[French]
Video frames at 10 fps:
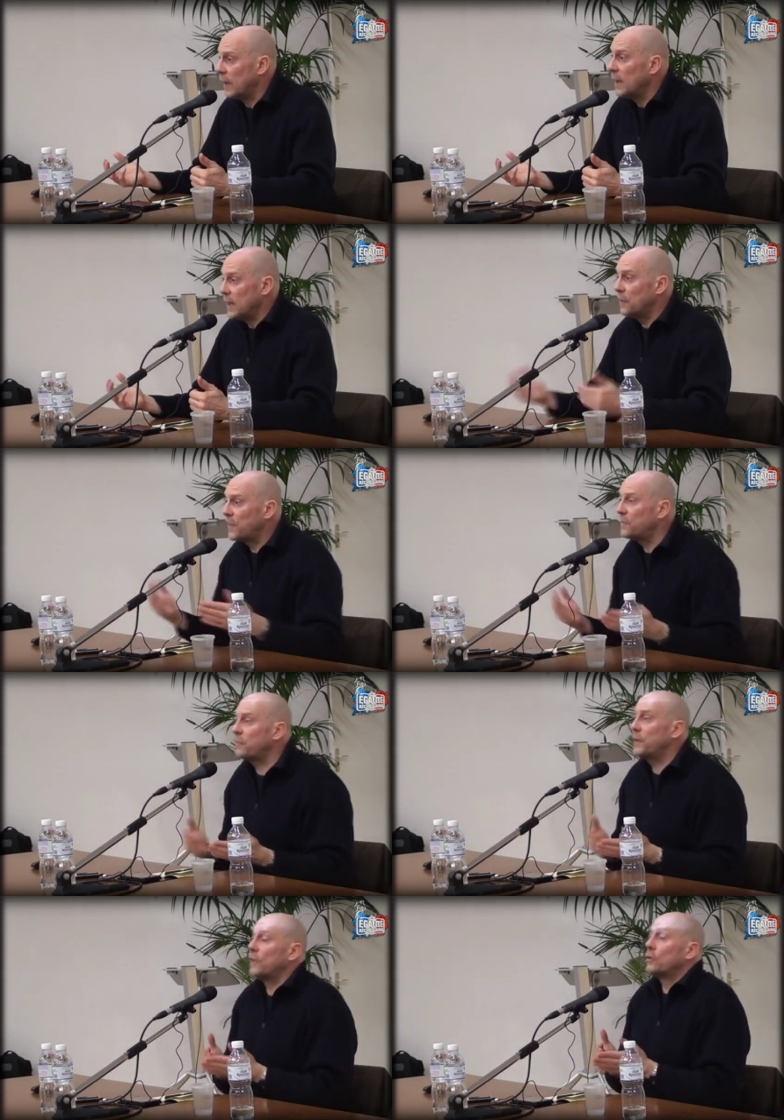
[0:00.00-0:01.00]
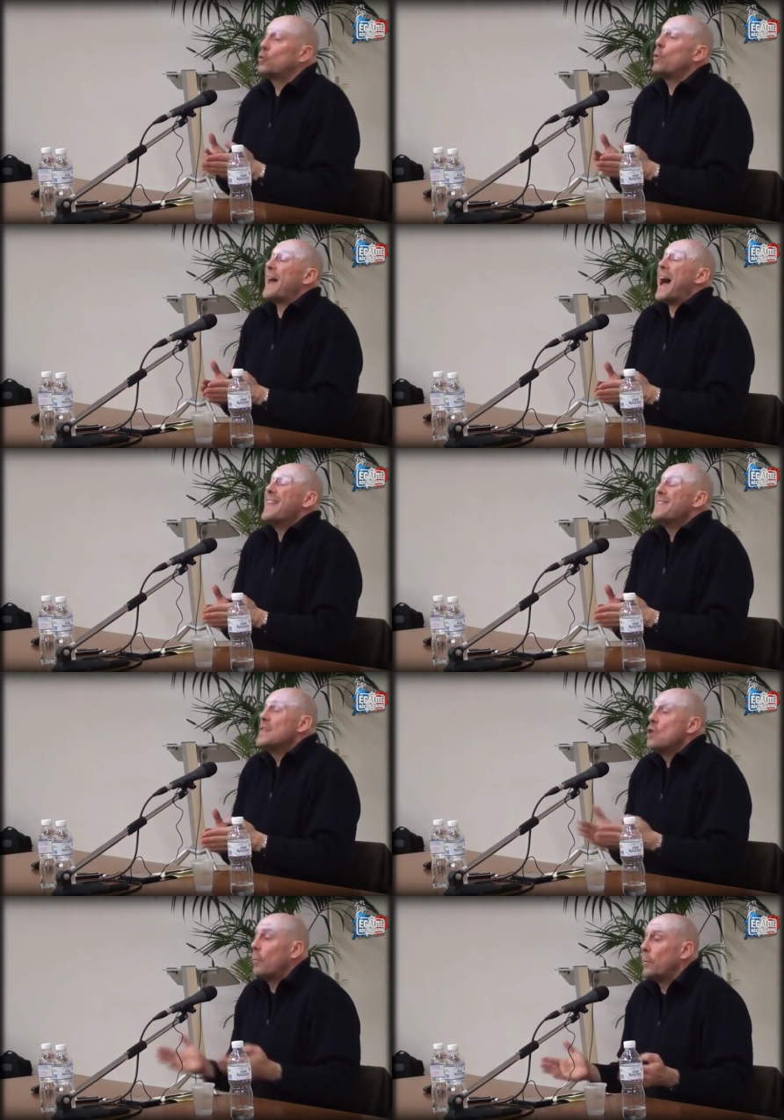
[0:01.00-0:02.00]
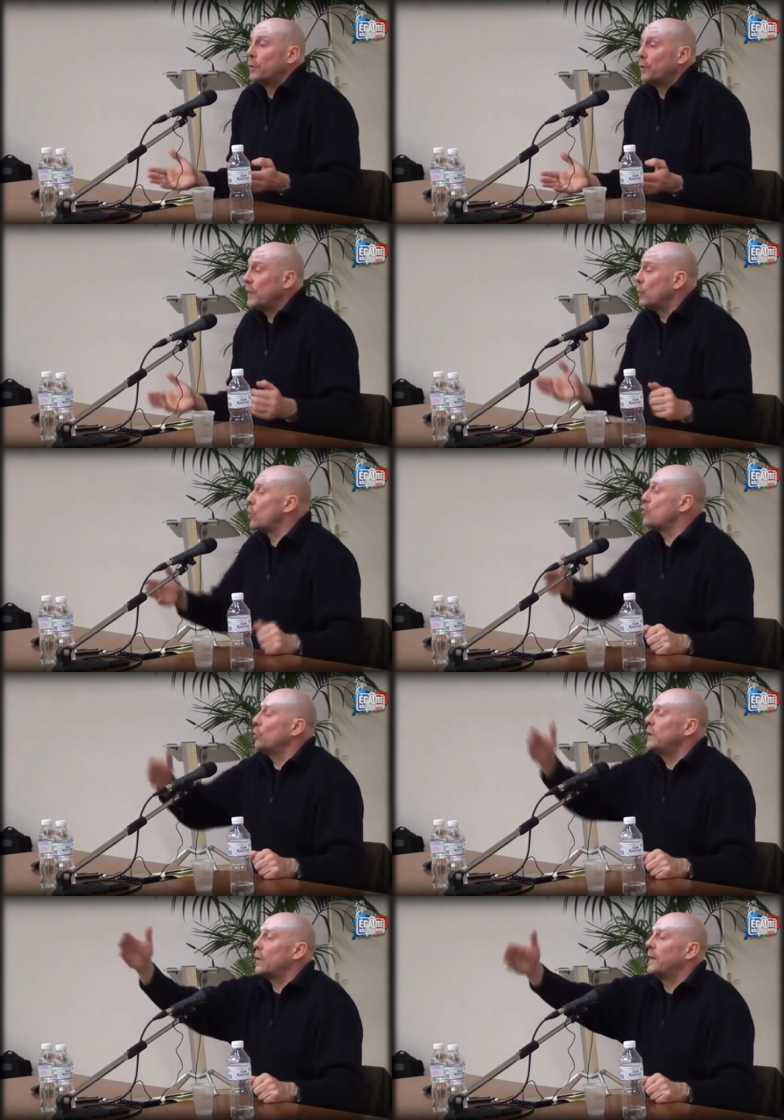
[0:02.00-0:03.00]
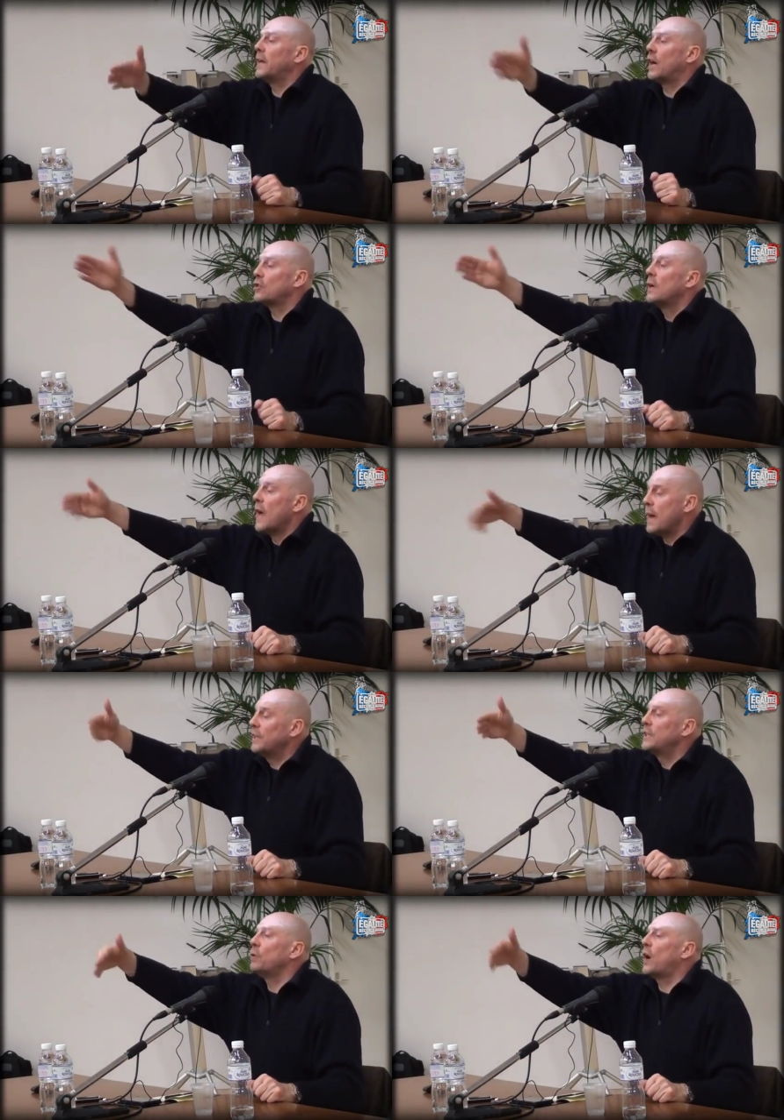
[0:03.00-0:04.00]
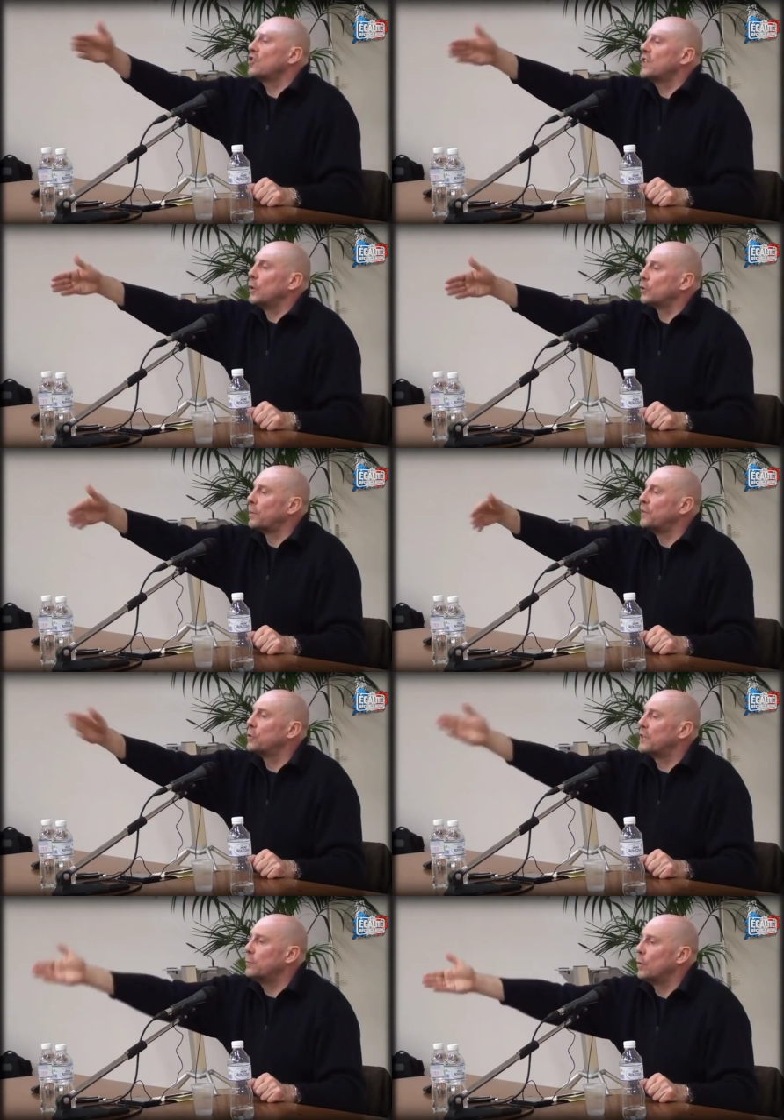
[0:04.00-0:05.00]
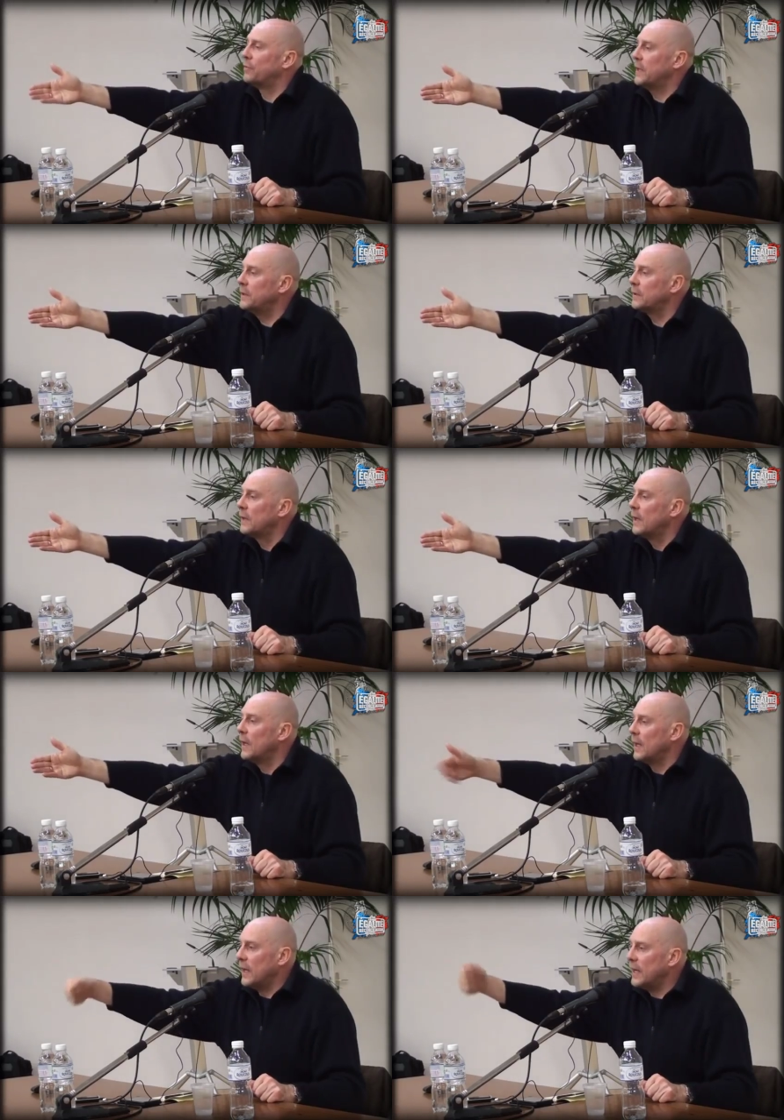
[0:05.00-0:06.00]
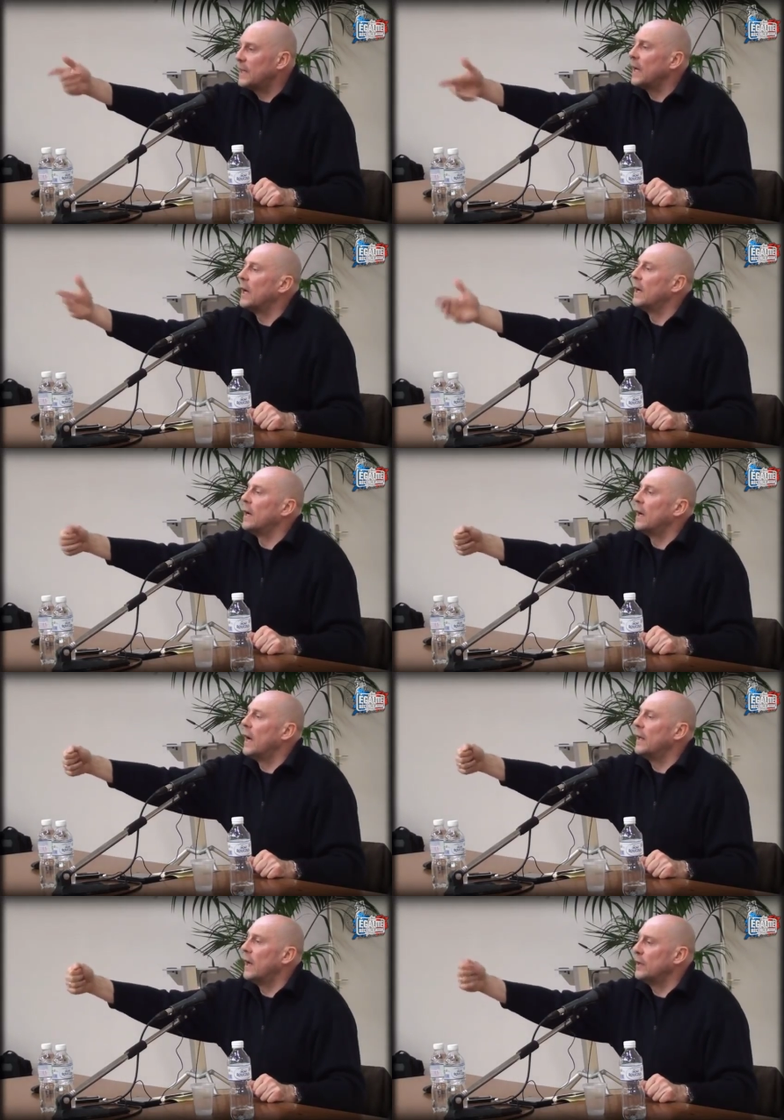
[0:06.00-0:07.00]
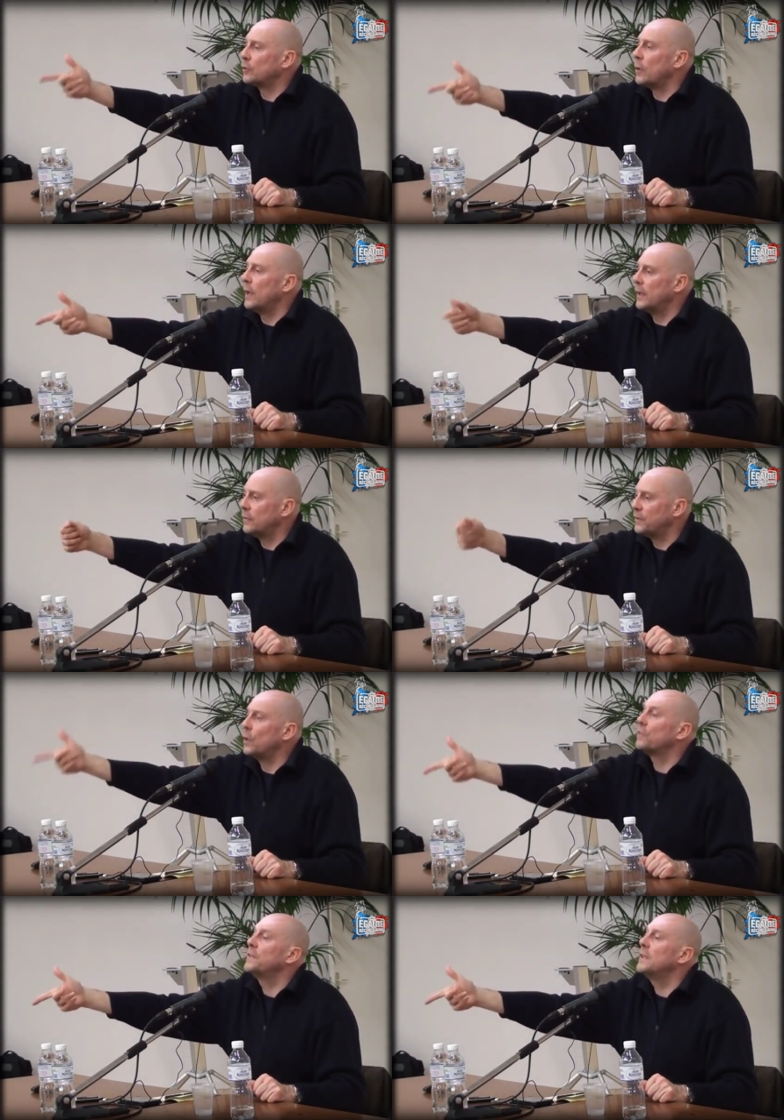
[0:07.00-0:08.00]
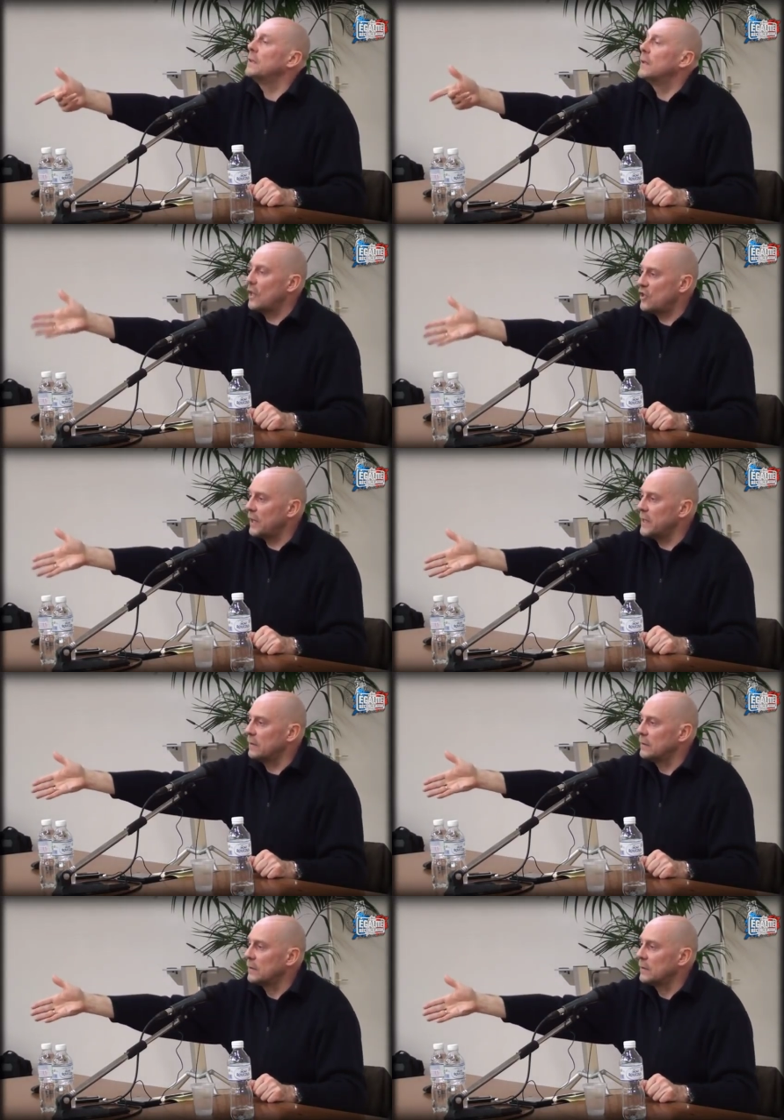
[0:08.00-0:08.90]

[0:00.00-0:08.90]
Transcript: Et ça, ça fait que d'un seul coup, on a un énorme potentiel. On voit aujourd'hui qu'un un mec qui veut racheter l'entreprise de camions en faillite est un, financier algérien.